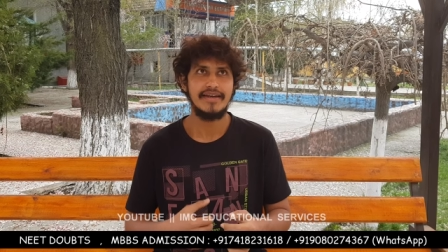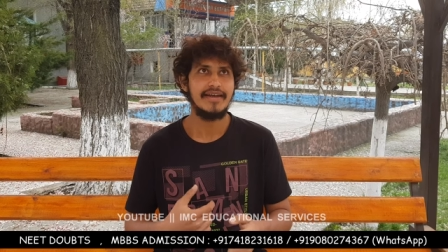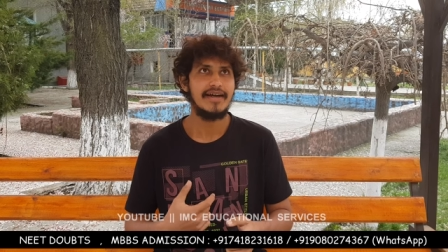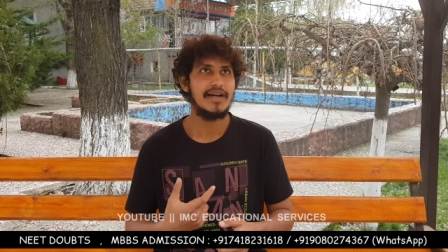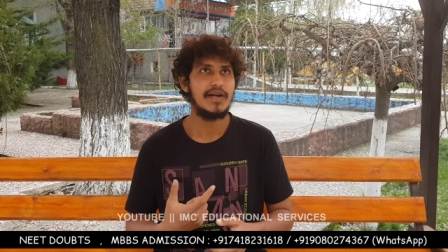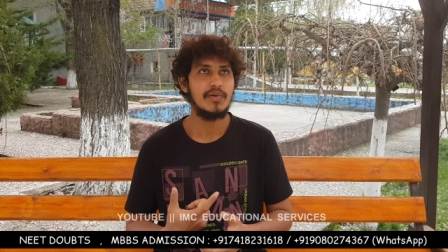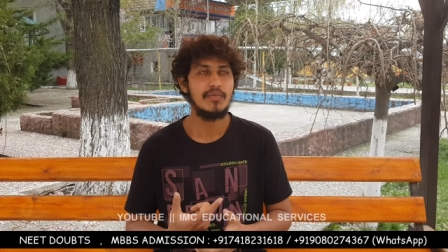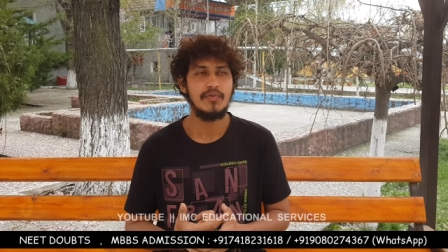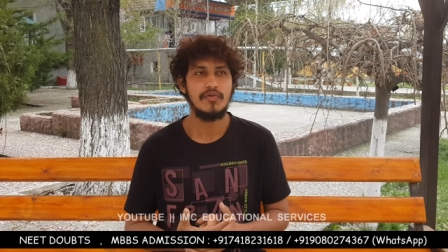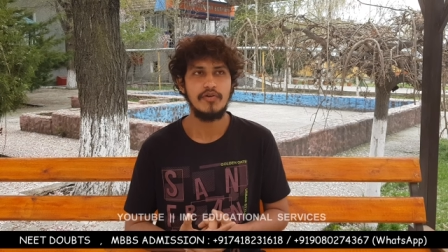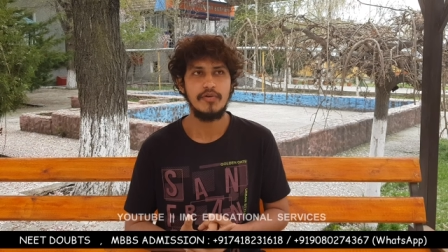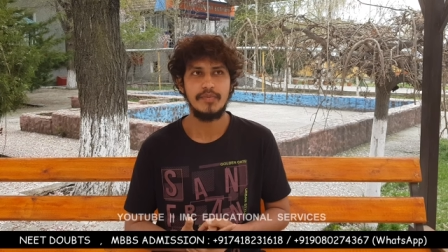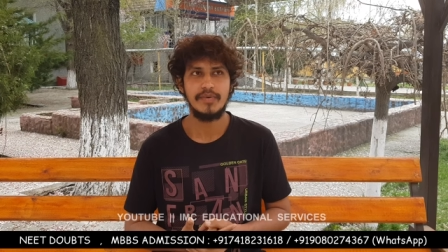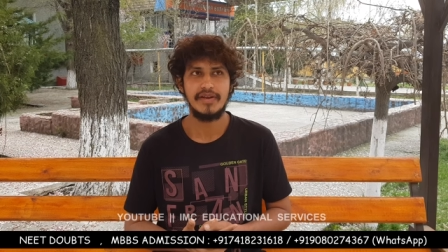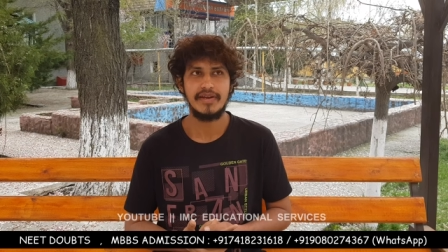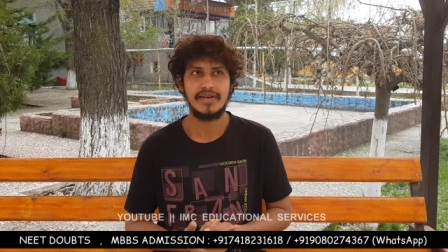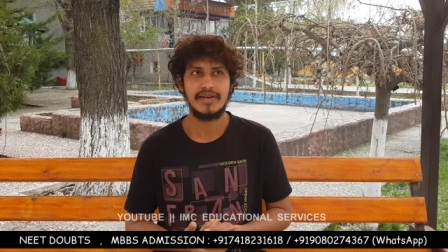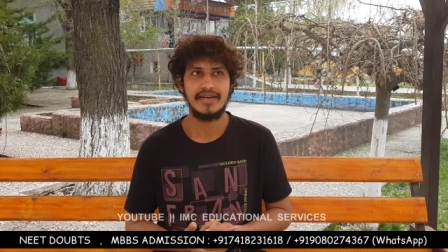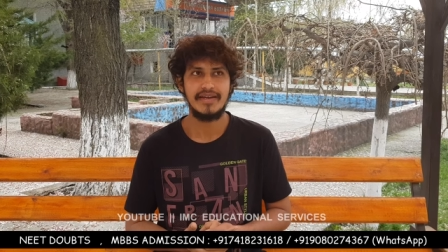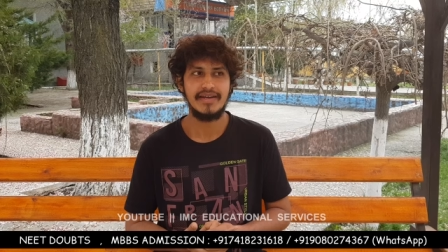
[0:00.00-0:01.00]
என்ன அனுபவம்
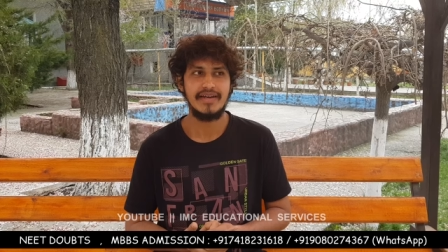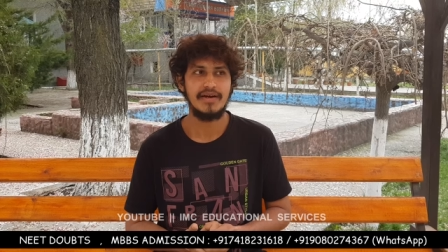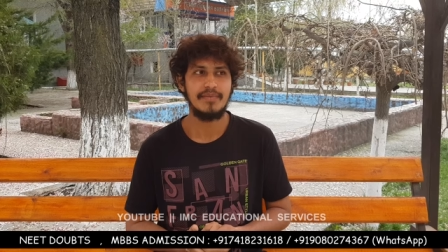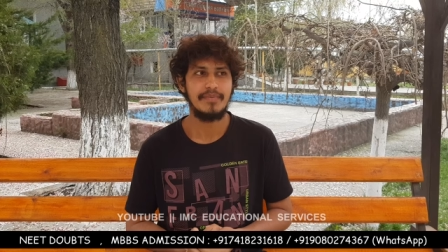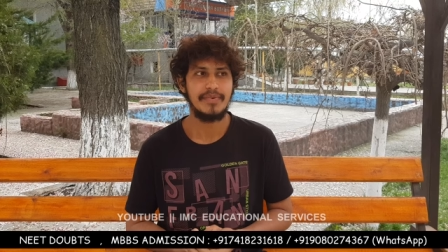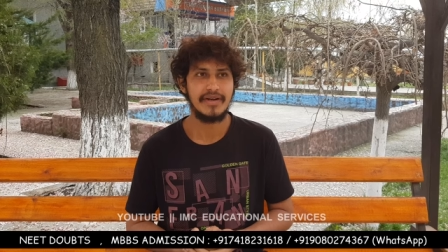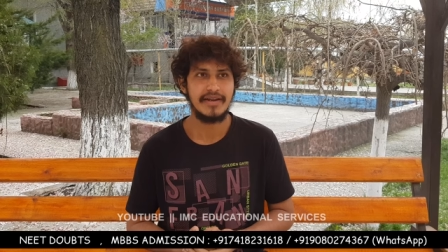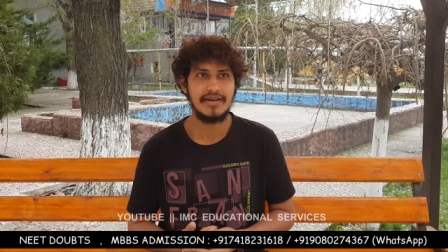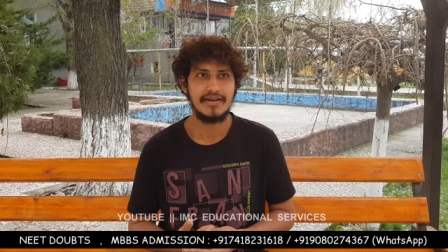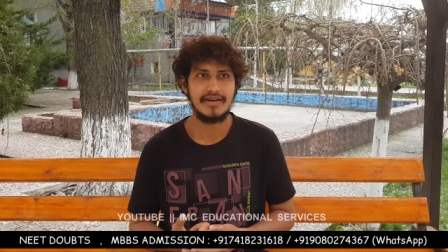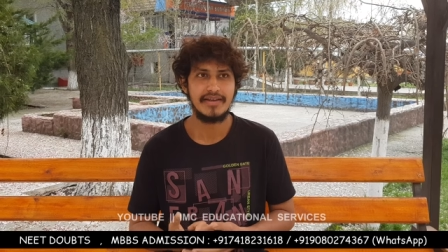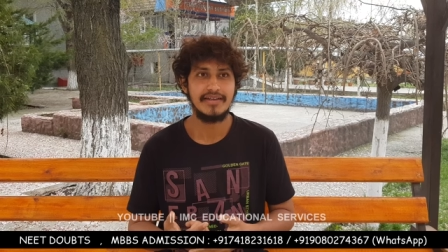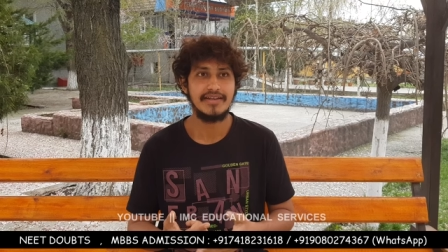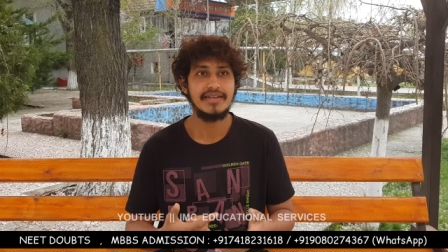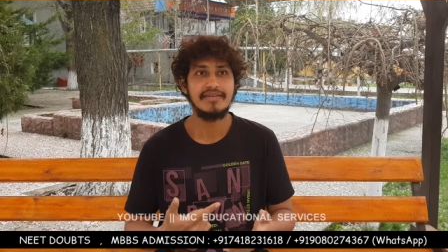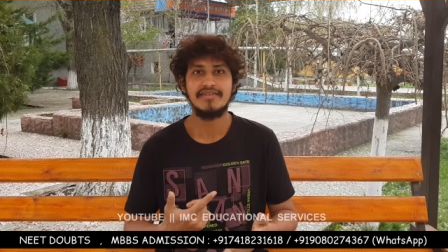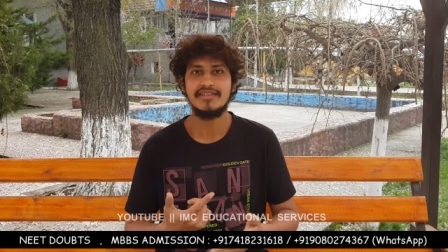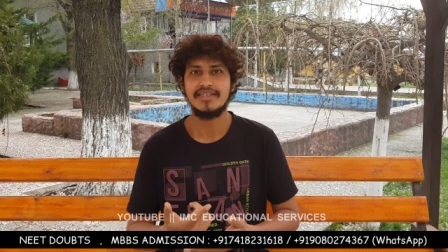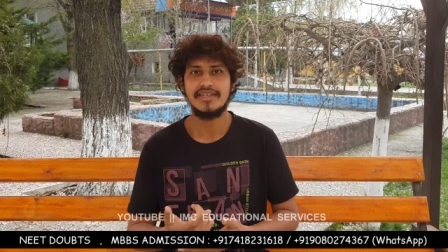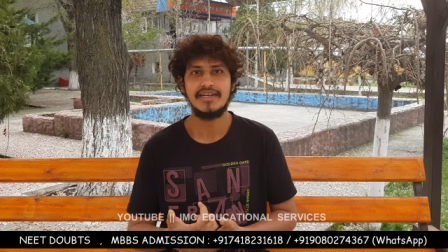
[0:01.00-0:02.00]
இருக்குது அப்படின்ற
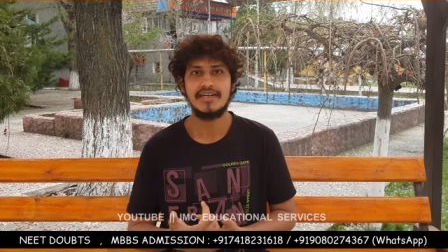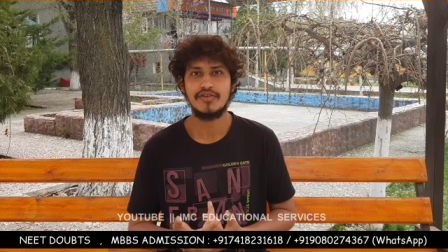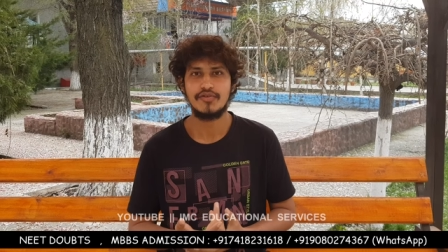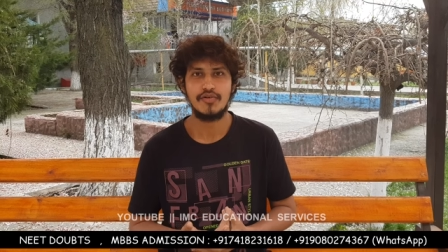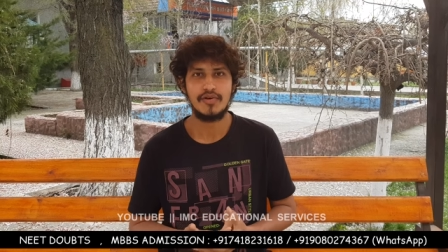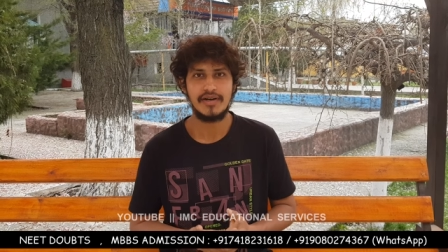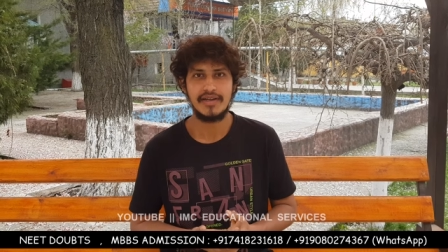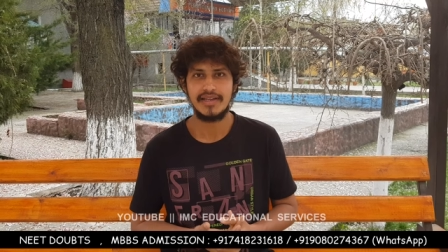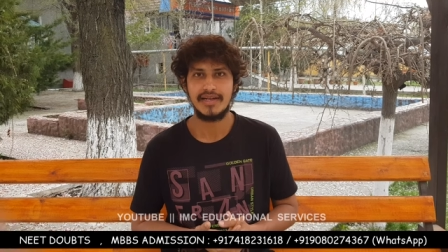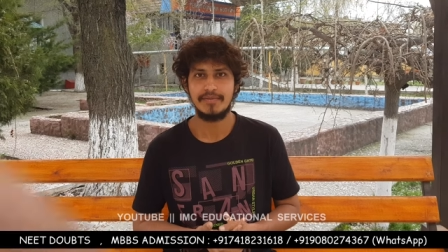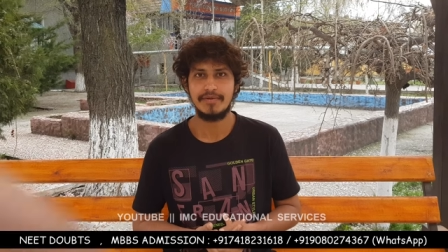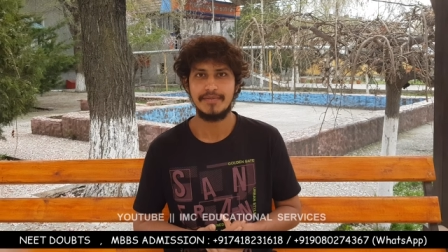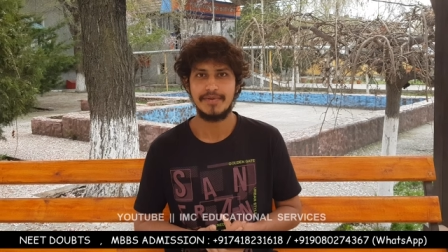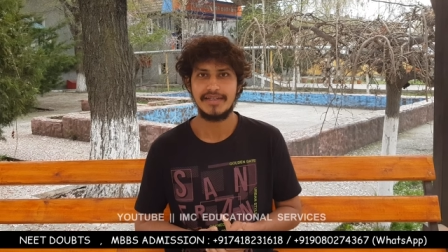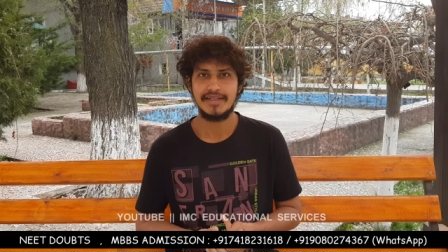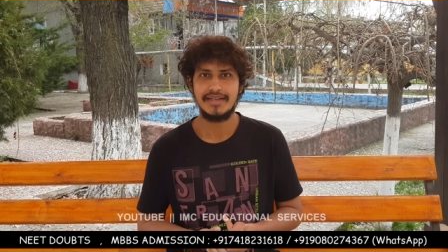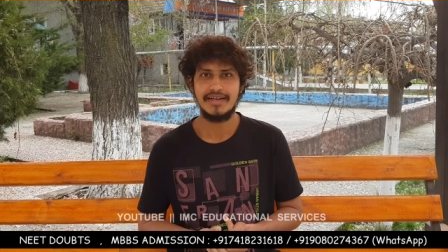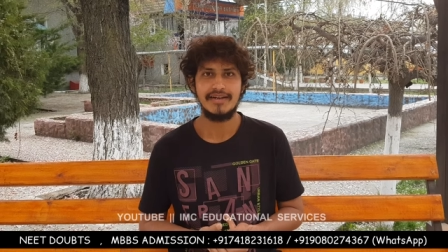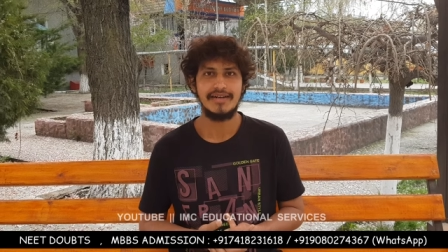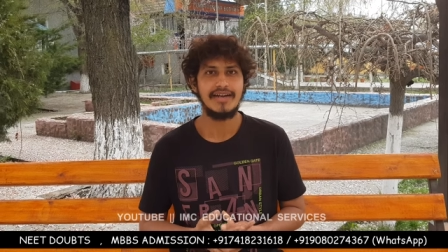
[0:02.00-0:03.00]
இந்த விஷயத்தில் நான் சொல்கிறதுக்கு அப்படின்னு
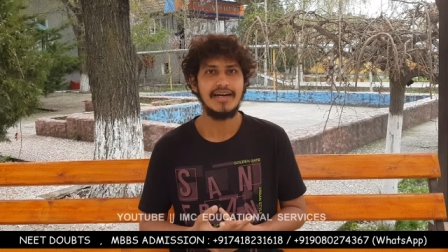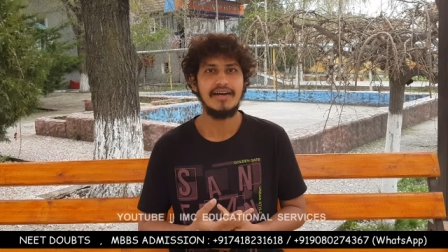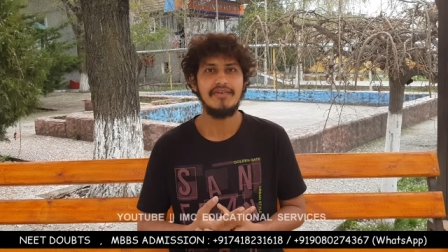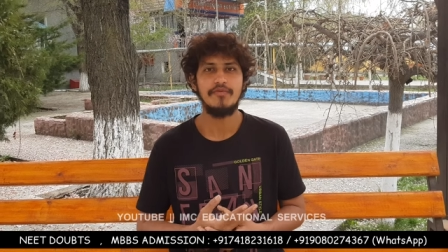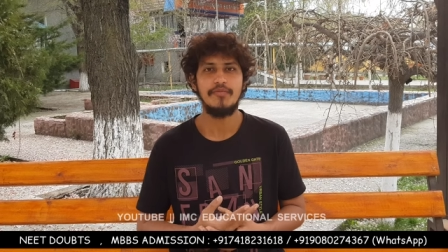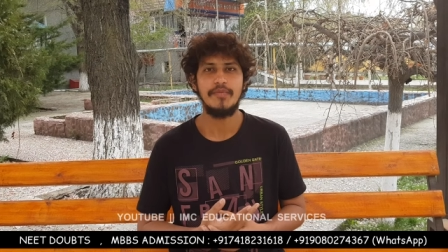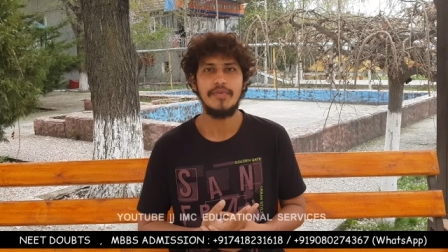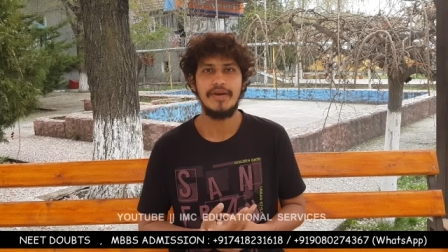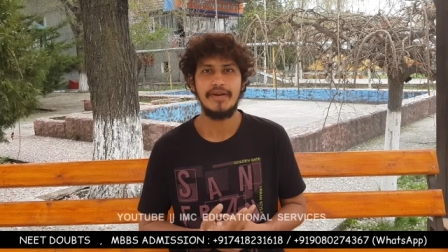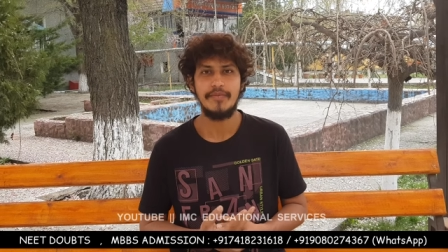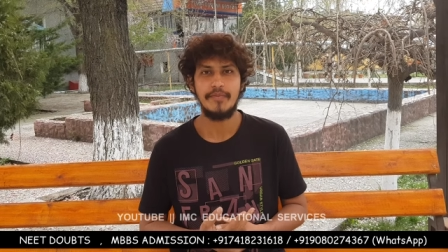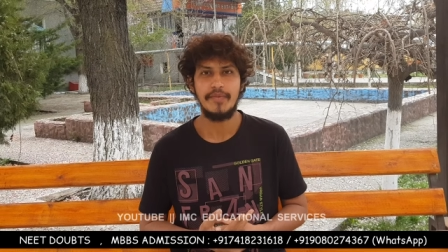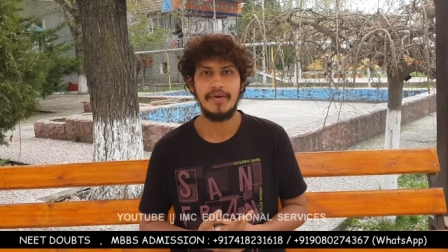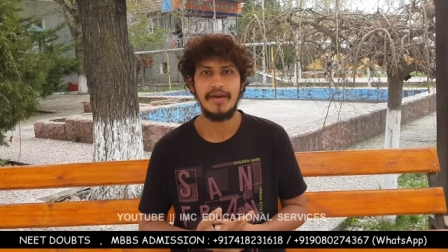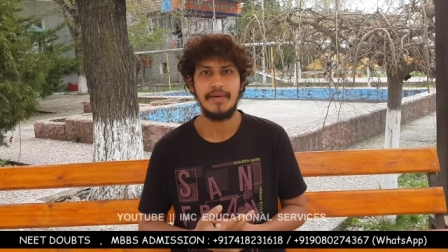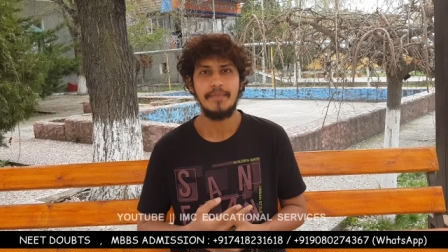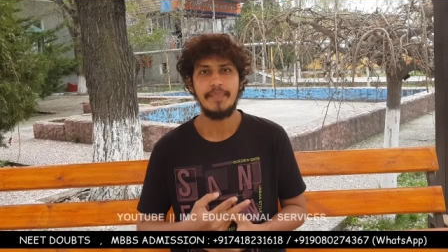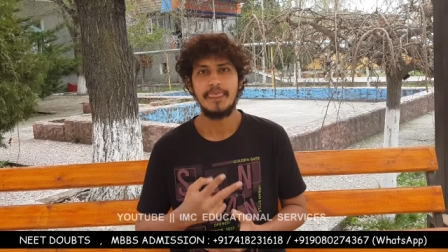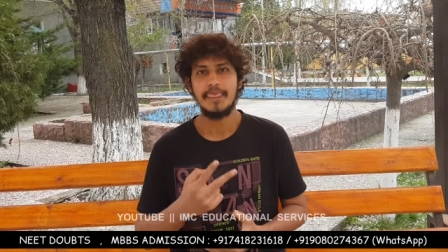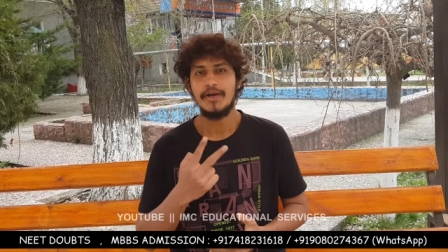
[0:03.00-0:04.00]
பார்த்தீங்கன்னா நான் முன்னமே